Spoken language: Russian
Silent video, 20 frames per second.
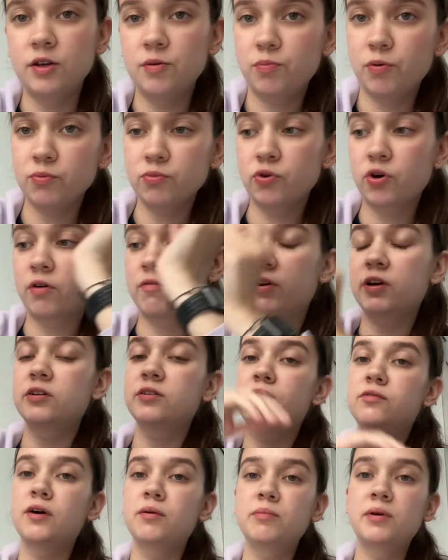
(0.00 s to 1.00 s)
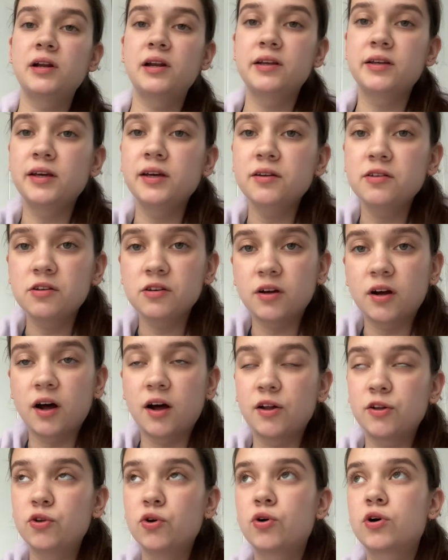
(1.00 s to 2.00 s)
помню, говорила вам или нет, а,
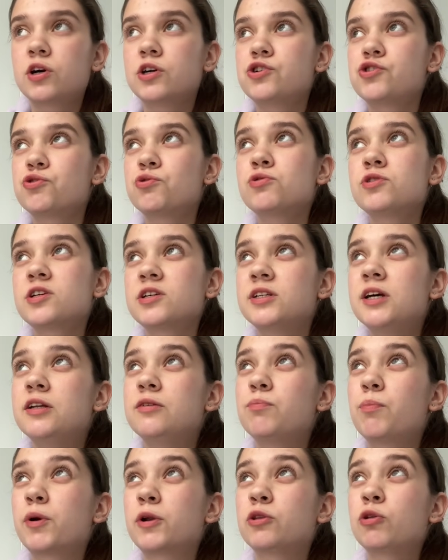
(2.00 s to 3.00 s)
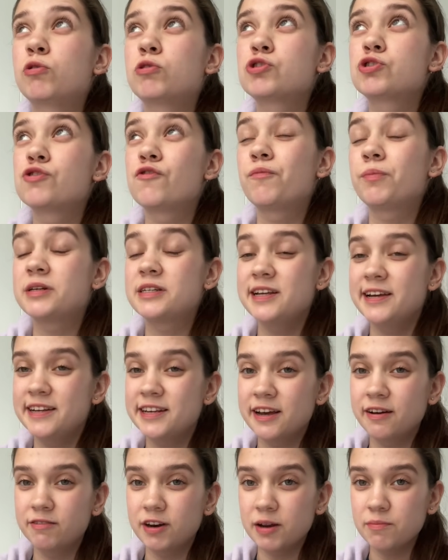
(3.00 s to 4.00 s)
но хочу сказать про то, что в
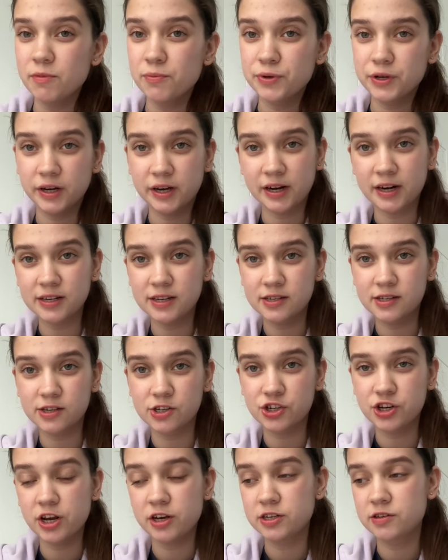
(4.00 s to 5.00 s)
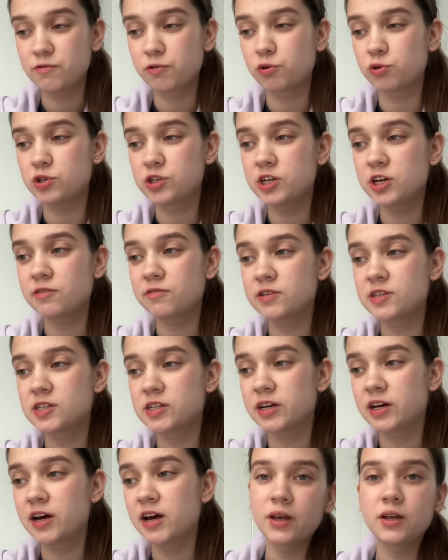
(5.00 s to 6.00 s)
последнее время мне гораздо сложнее
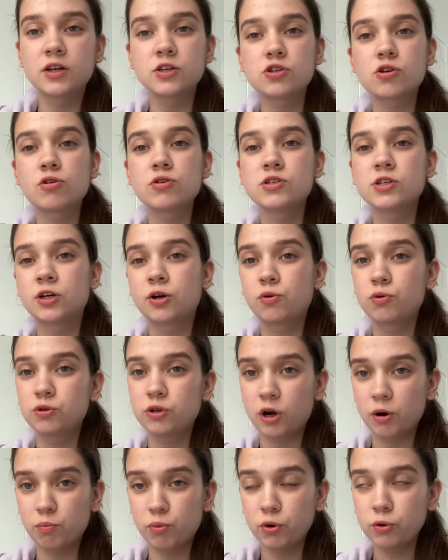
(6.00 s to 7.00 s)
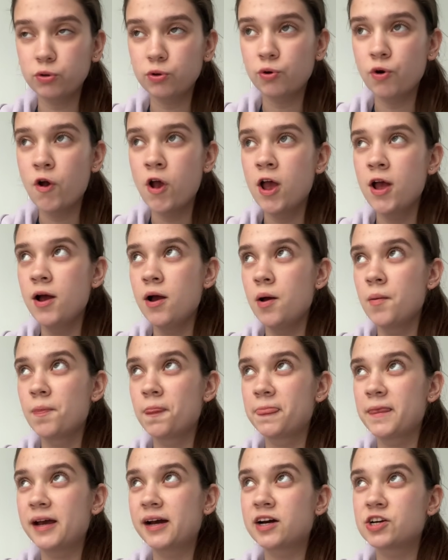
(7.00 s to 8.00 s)
сфокусироваться и настроиться на какую-то работу,
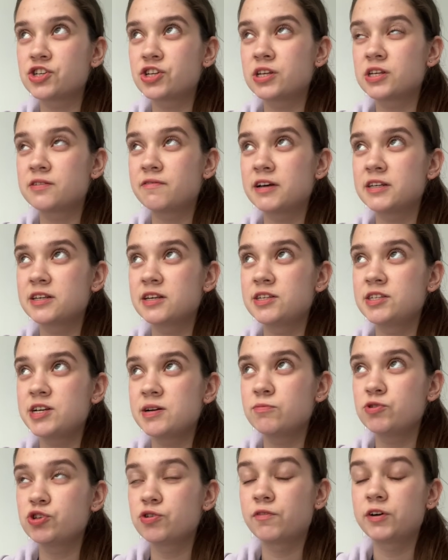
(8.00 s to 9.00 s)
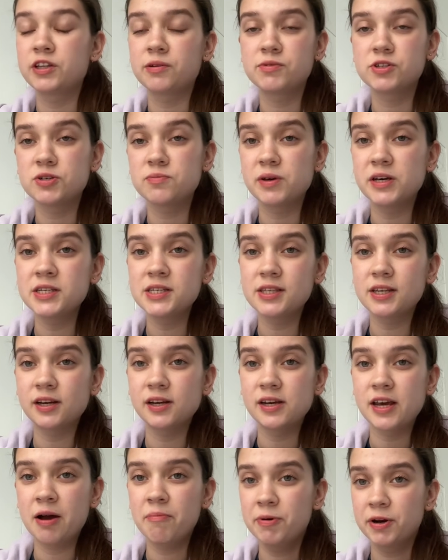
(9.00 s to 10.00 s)
мне кажется, это связано с тем, что в этом семестре
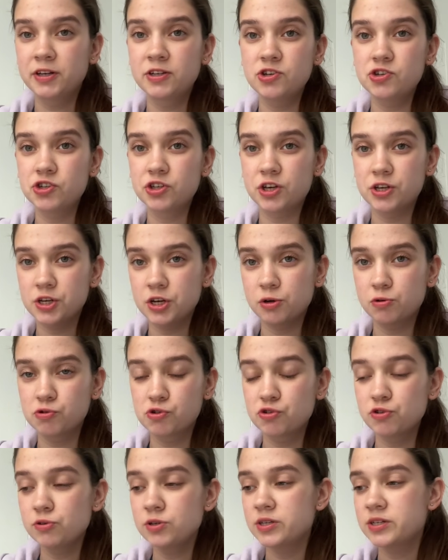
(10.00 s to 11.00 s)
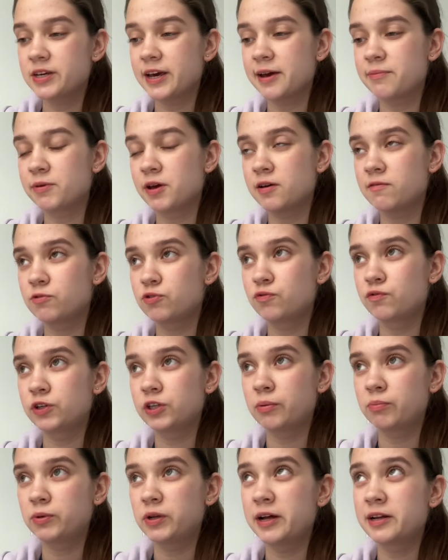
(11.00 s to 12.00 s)
я практически не учусь. Я имею в виду в
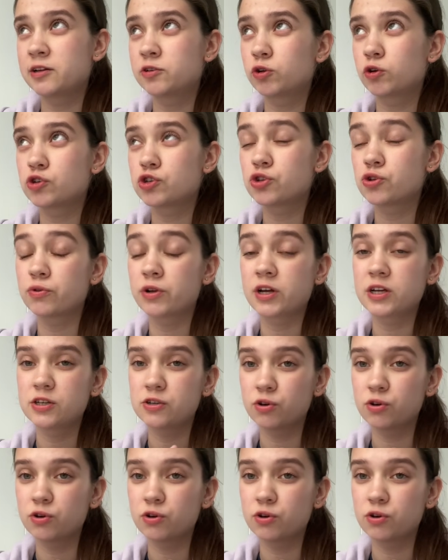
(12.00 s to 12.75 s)
этом плане то, что у нас